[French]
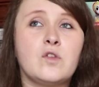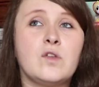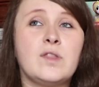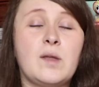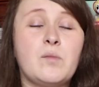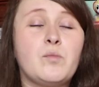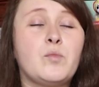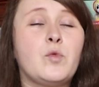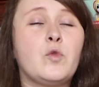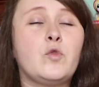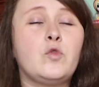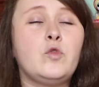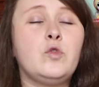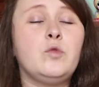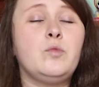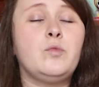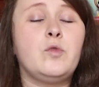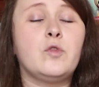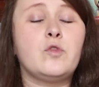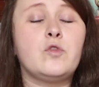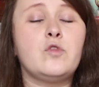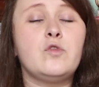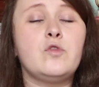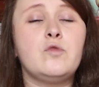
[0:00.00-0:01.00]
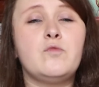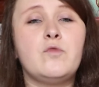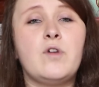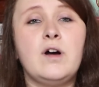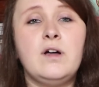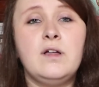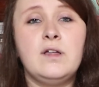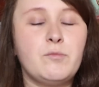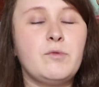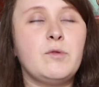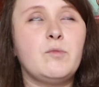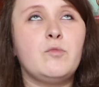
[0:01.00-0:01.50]
Il y en a beaucoup, beaucoup
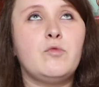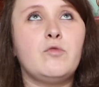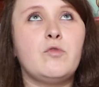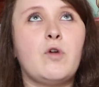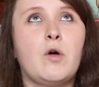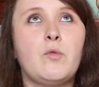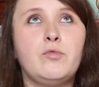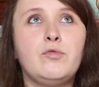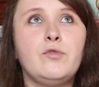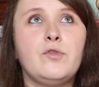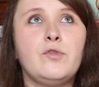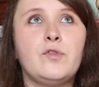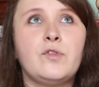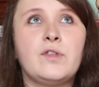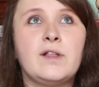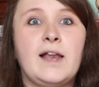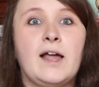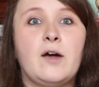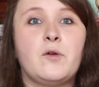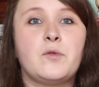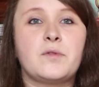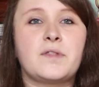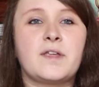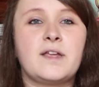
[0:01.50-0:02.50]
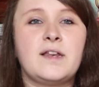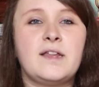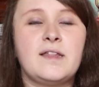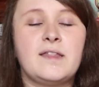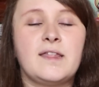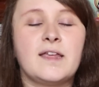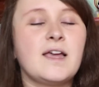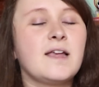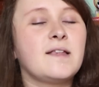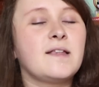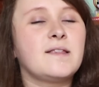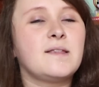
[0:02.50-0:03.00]
moins. Et puis bon, en plus, la rentrée
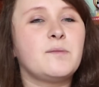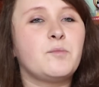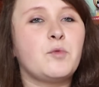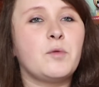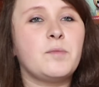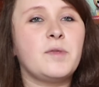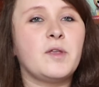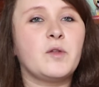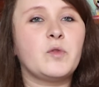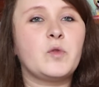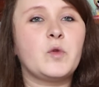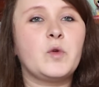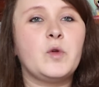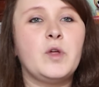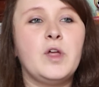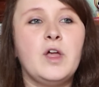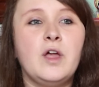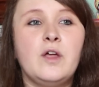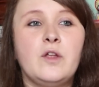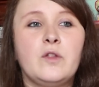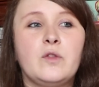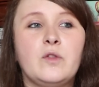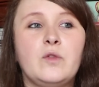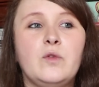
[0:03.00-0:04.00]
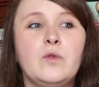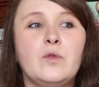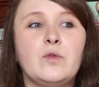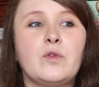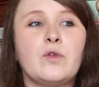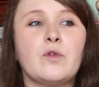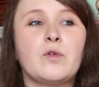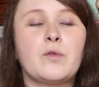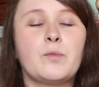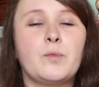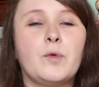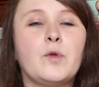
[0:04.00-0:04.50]
littéraire, c'est pour bientôt.
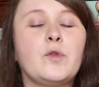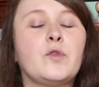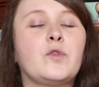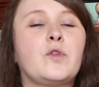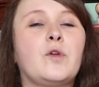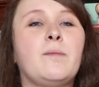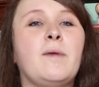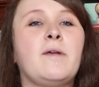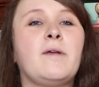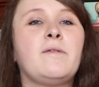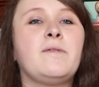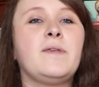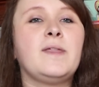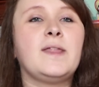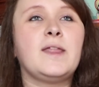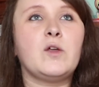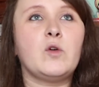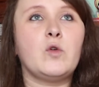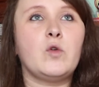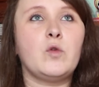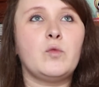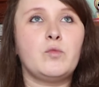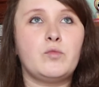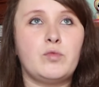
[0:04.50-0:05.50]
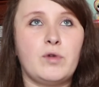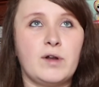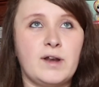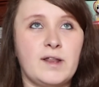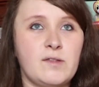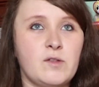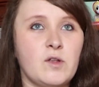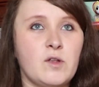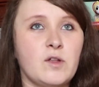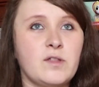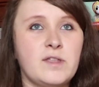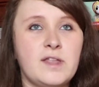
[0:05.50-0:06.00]
Donc, je pense que ma vidéo pour
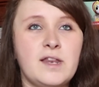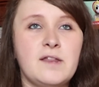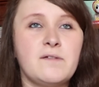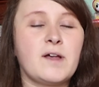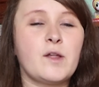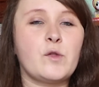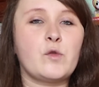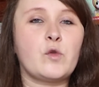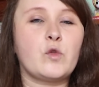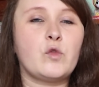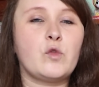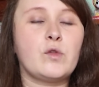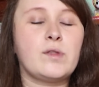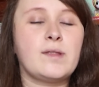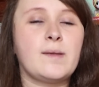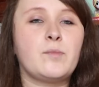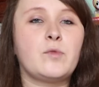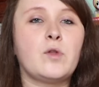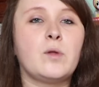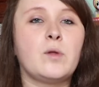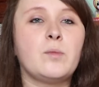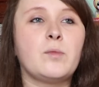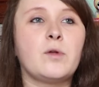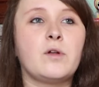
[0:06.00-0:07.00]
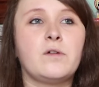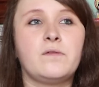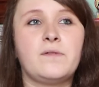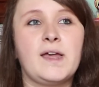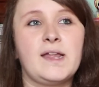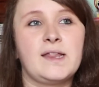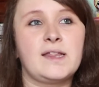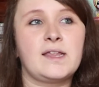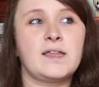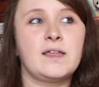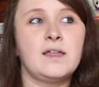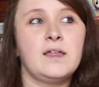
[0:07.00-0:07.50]
les sorties livresques de septembre
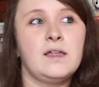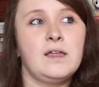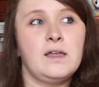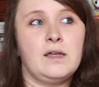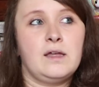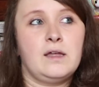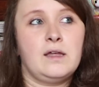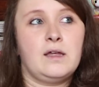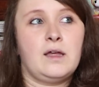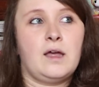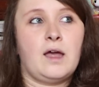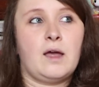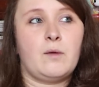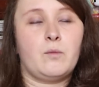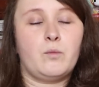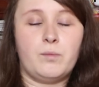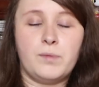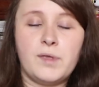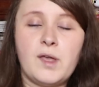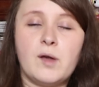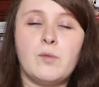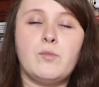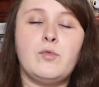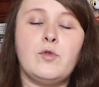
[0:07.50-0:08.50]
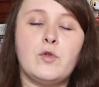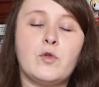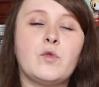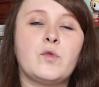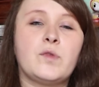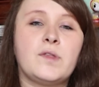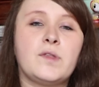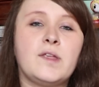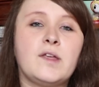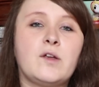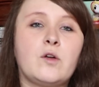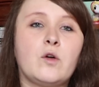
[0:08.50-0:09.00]
va être bien plus
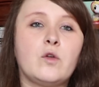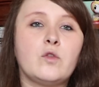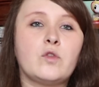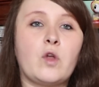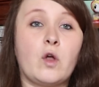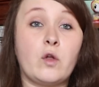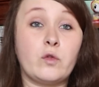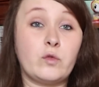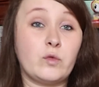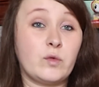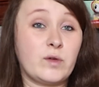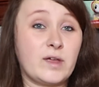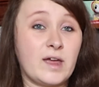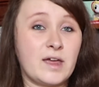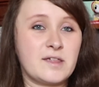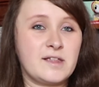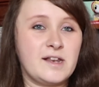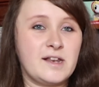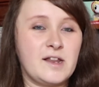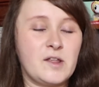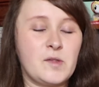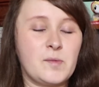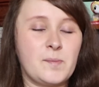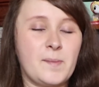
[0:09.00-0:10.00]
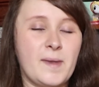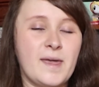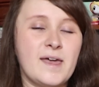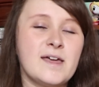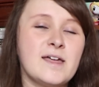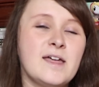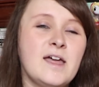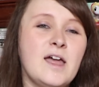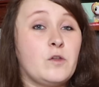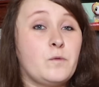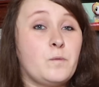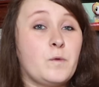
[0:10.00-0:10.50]
conséquente, en tout cas je
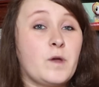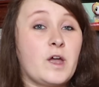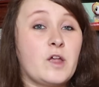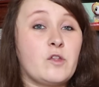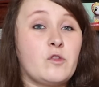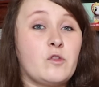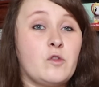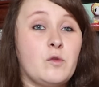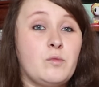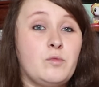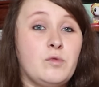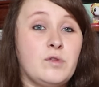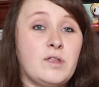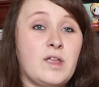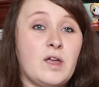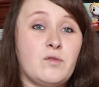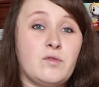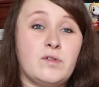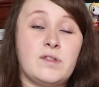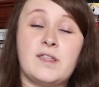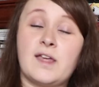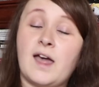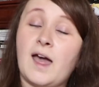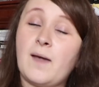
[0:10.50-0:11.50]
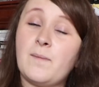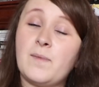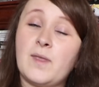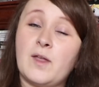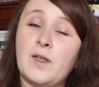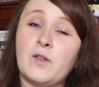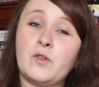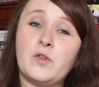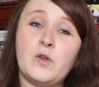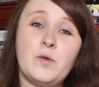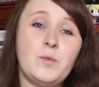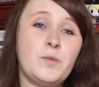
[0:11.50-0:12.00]
l'espère. Il ne me reste plus qu'à vous dire à
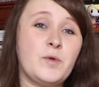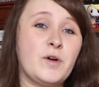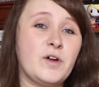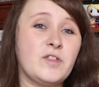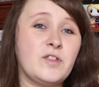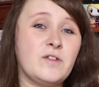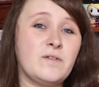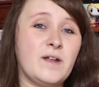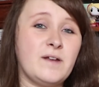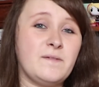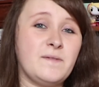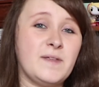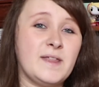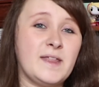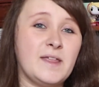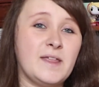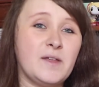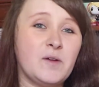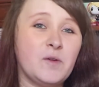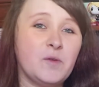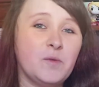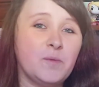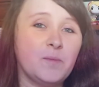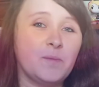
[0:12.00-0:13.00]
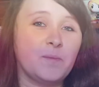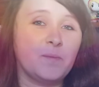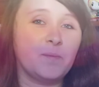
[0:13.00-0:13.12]
bientôt pour une nouvelle vidéo.